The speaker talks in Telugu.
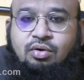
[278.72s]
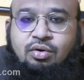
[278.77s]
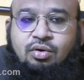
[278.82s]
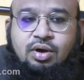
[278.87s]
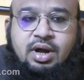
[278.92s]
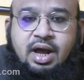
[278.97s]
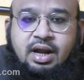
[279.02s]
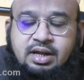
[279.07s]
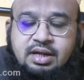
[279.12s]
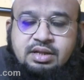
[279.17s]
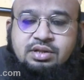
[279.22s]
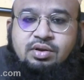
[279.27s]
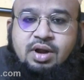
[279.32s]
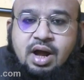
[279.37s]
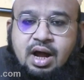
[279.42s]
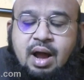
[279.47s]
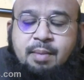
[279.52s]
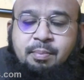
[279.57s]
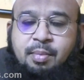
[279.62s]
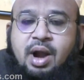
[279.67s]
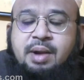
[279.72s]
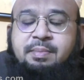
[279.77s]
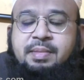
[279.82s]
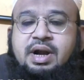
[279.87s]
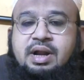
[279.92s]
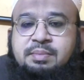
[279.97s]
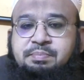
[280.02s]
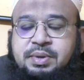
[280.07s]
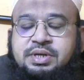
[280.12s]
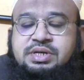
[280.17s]
నన్ను కనీసం నాకు
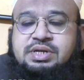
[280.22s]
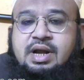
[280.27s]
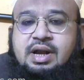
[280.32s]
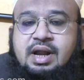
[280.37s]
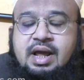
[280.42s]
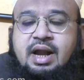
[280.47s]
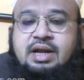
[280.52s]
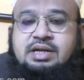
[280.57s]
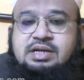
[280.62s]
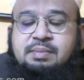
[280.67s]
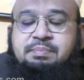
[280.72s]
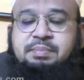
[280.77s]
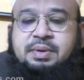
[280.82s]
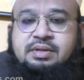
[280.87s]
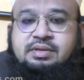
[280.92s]
అపాయింట్మెంట్ ఇప్పించండి